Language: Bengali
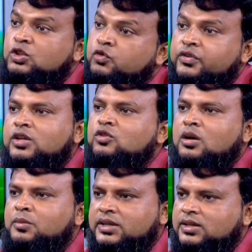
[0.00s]
কিউ ফেরো
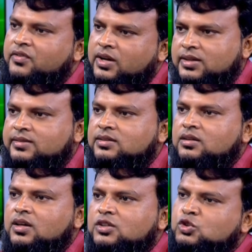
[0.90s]
নামে একটা ফাঁদ আছে
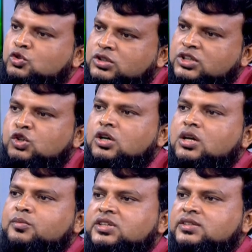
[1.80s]
শুধু
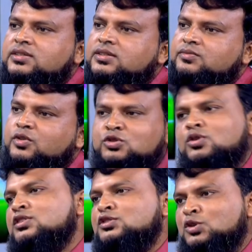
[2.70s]
কিউকারবৃষ্টি
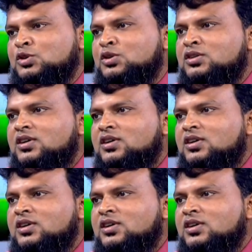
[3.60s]
ফসলের জন্য